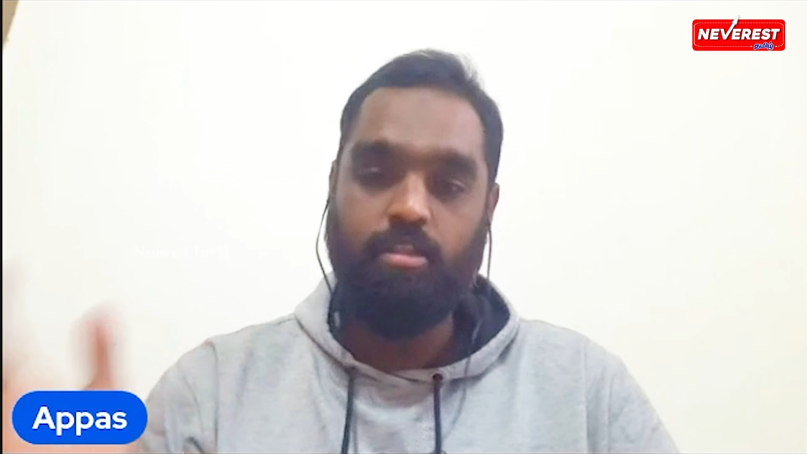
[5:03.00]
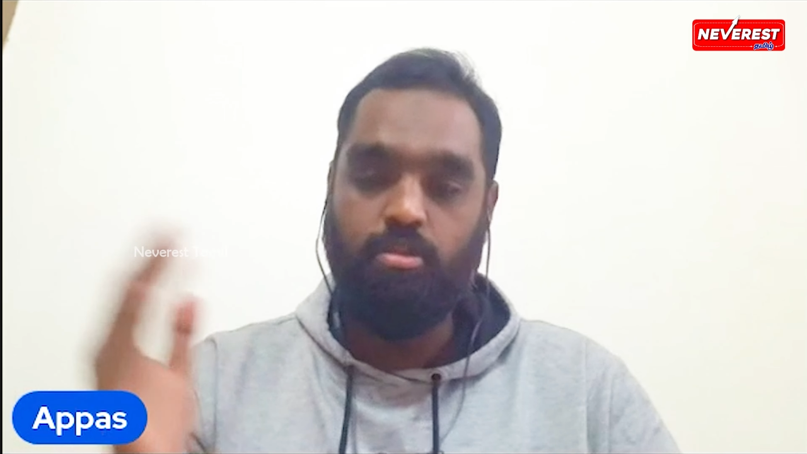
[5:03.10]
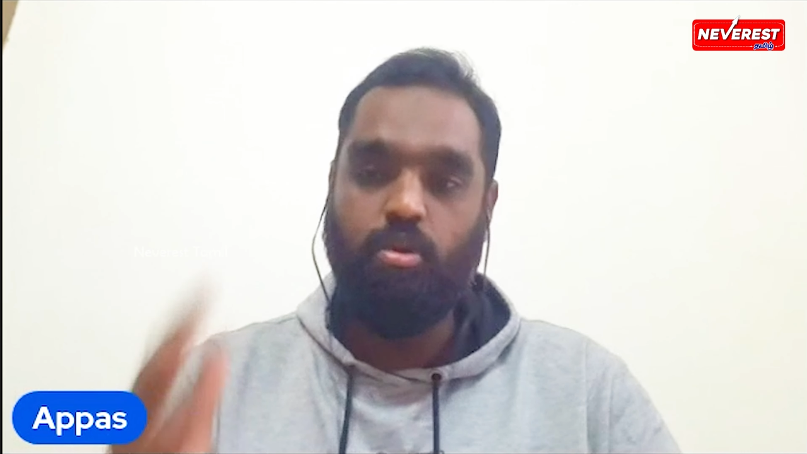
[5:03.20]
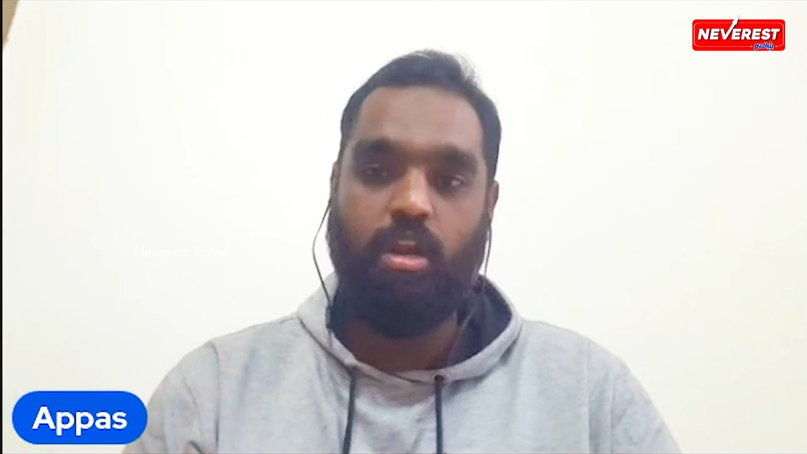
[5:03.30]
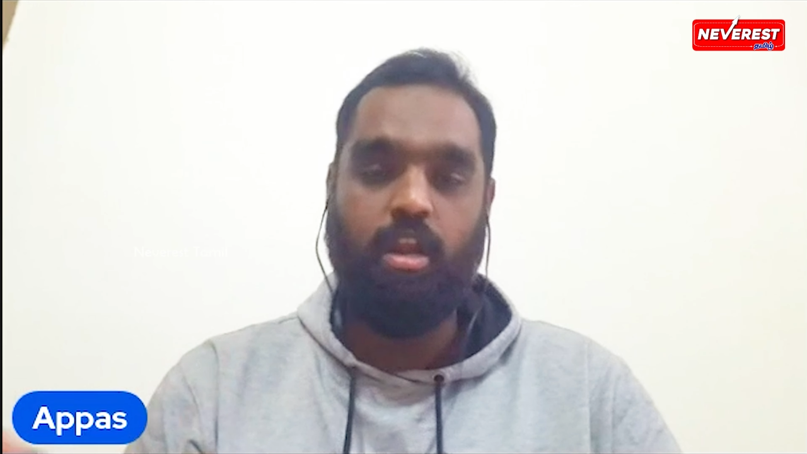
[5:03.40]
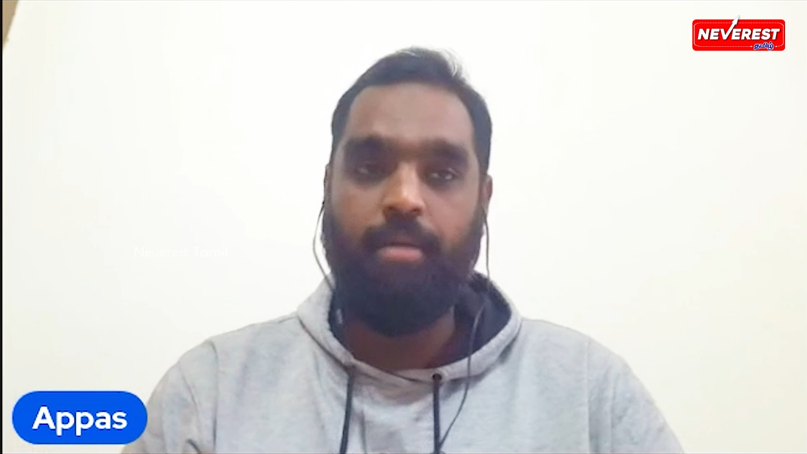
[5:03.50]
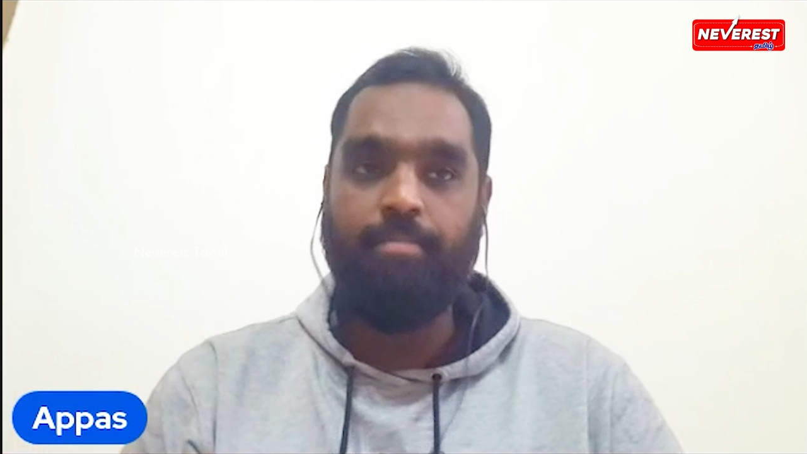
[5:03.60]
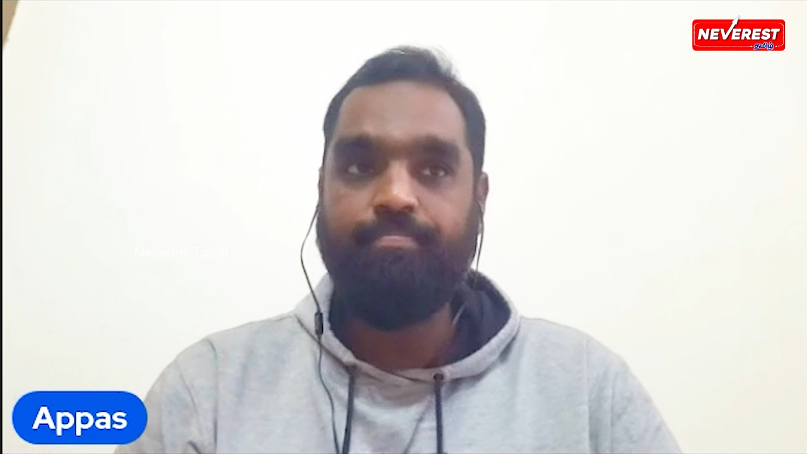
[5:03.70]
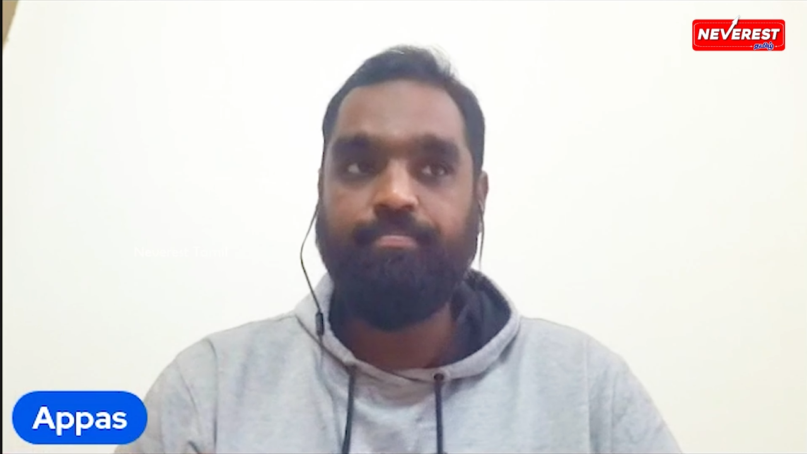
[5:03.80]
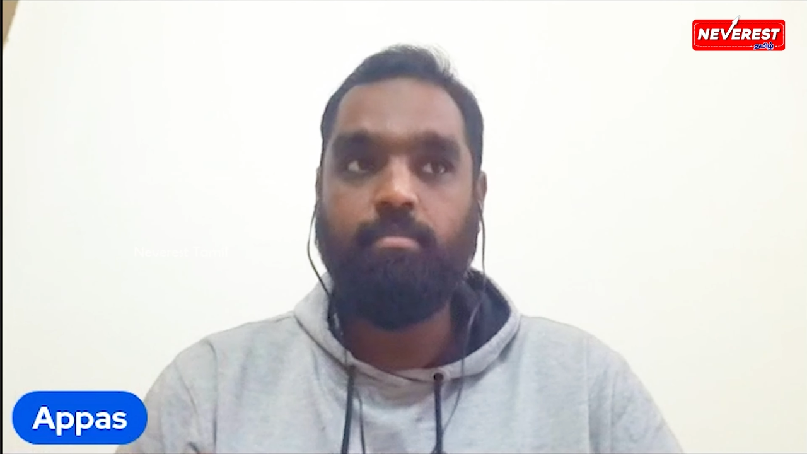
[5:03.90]
தொடர்றாங்க
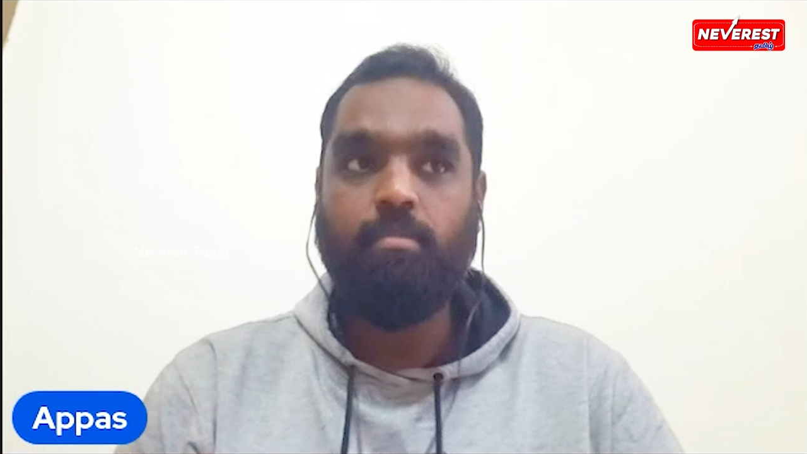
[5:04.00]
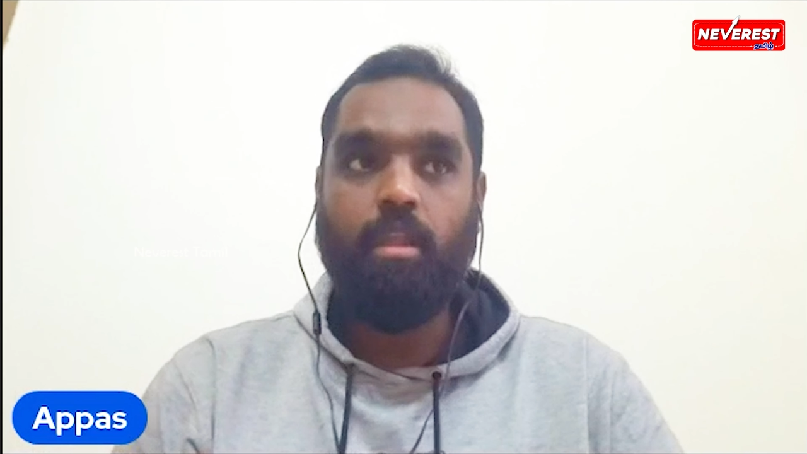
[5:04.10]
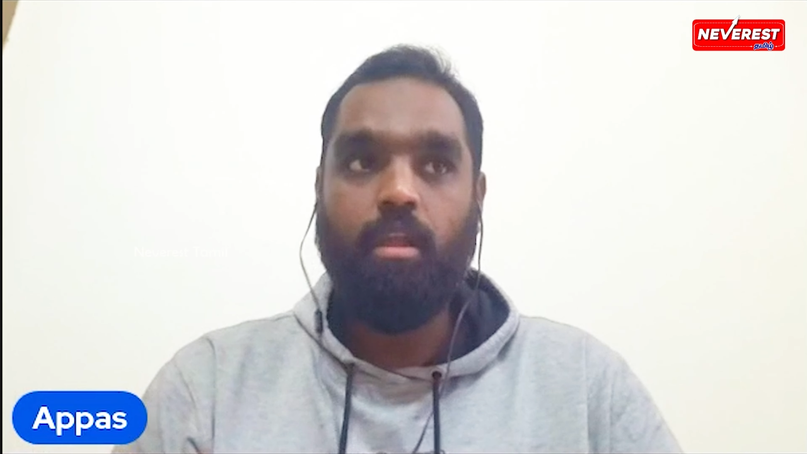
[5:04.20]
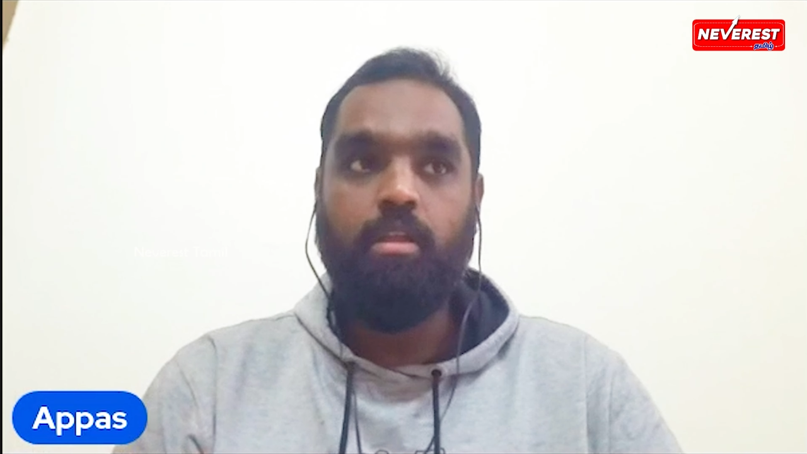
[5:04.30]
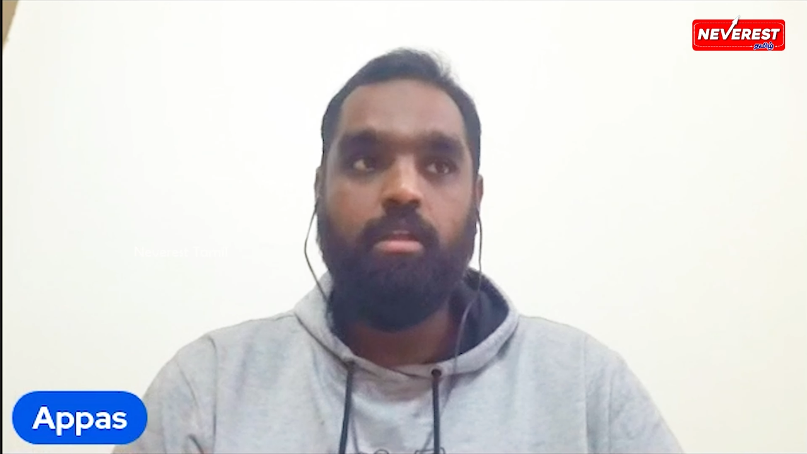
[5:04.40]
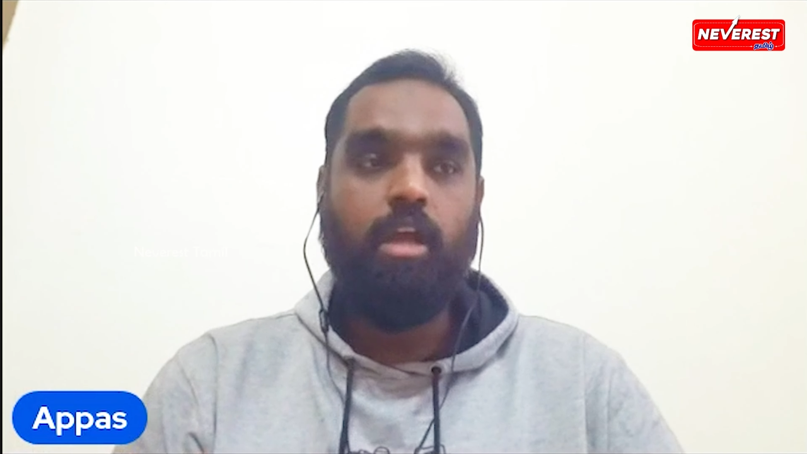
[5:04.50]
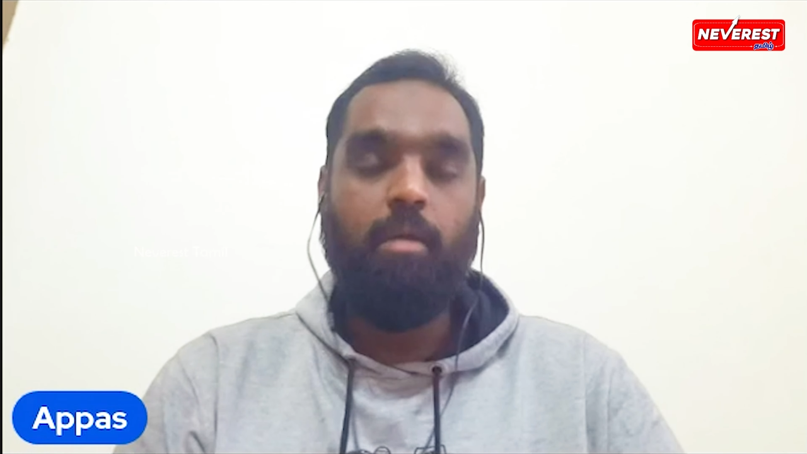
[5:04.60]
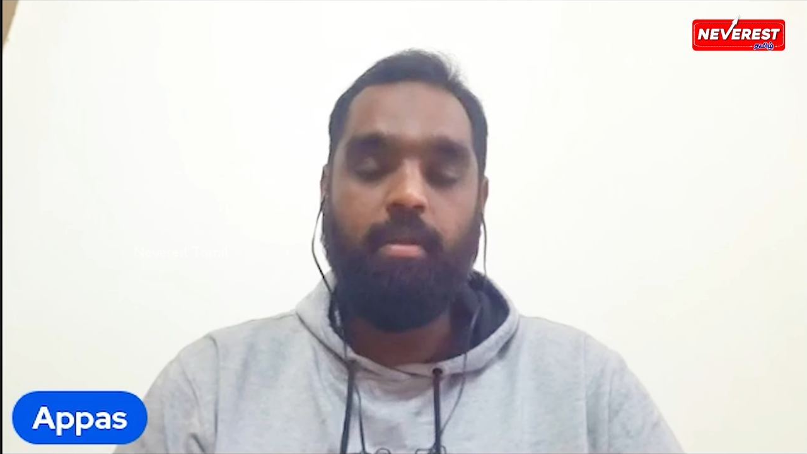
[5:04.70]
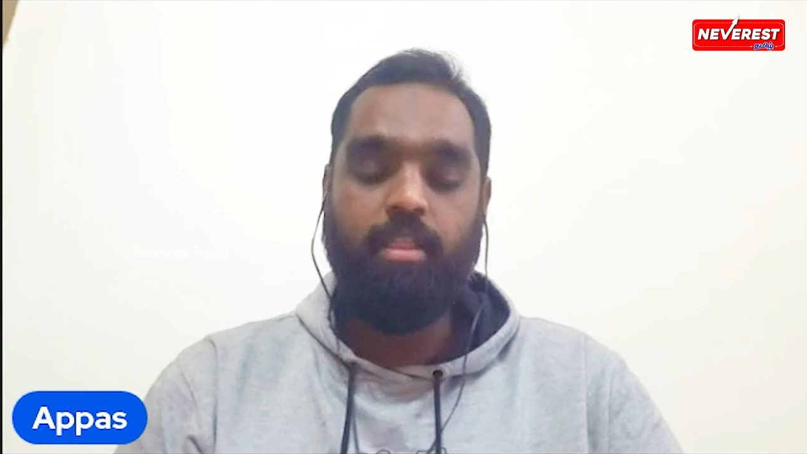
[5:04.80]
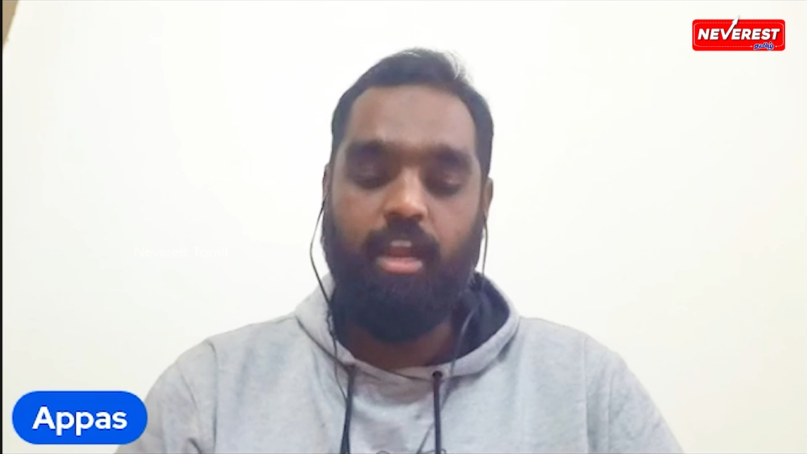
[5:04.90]

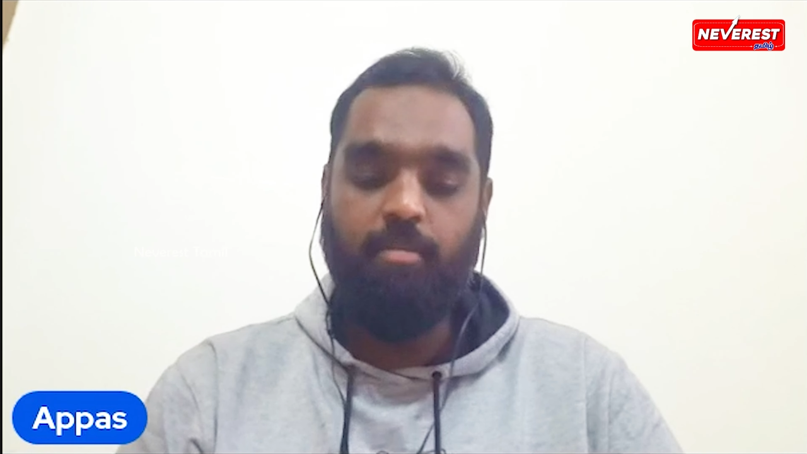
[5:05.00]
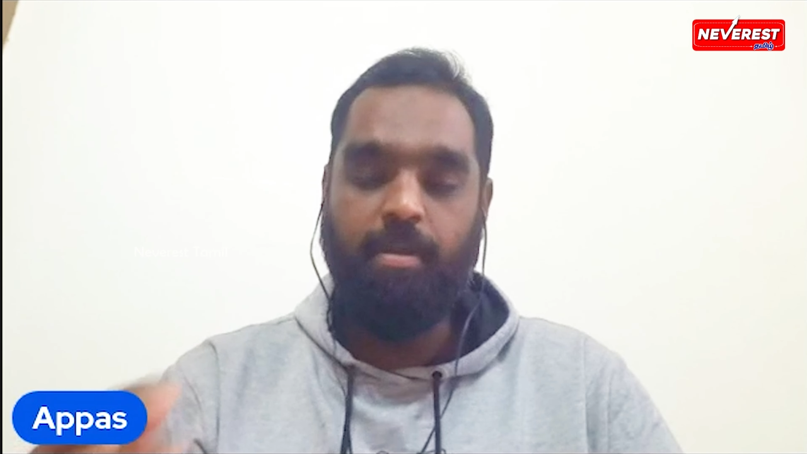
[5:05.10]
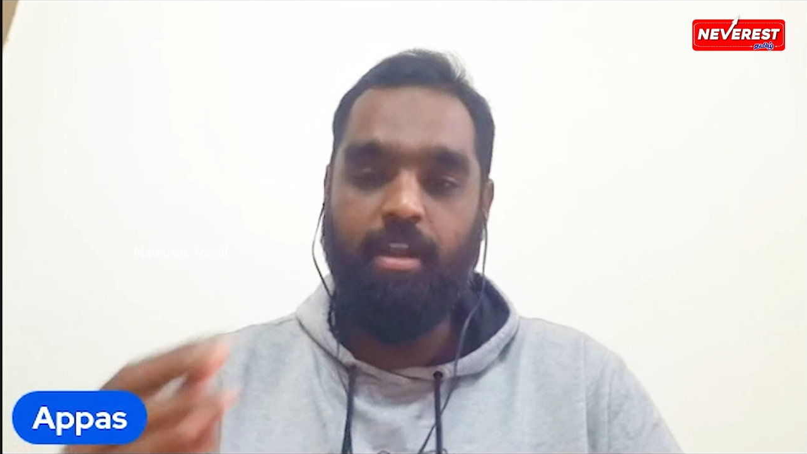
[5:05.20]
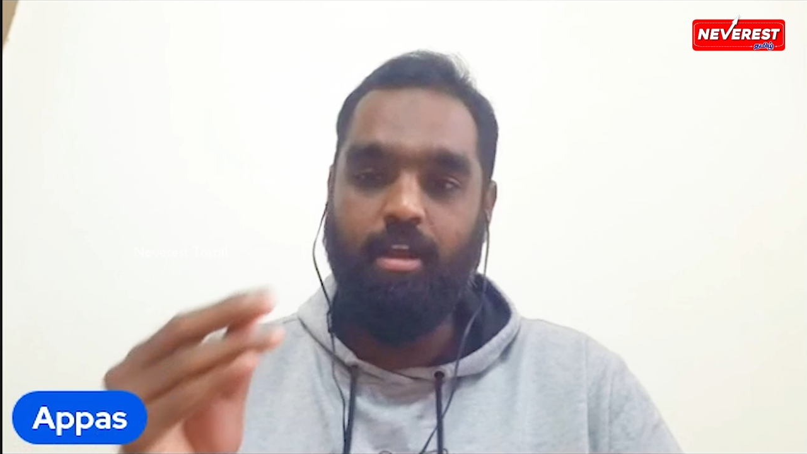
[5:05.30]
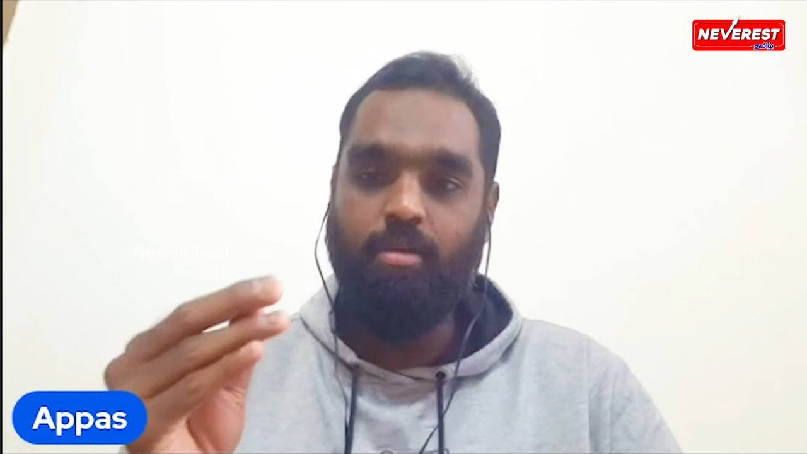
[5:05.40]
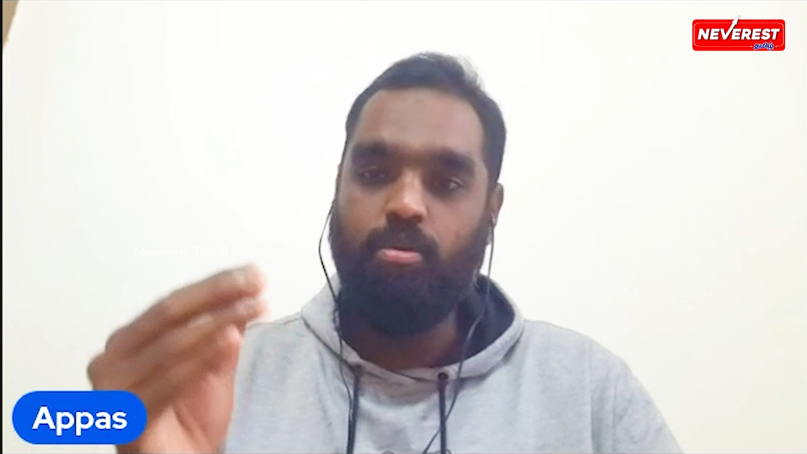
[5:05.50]
இப்போ இந்த அடிப்படையில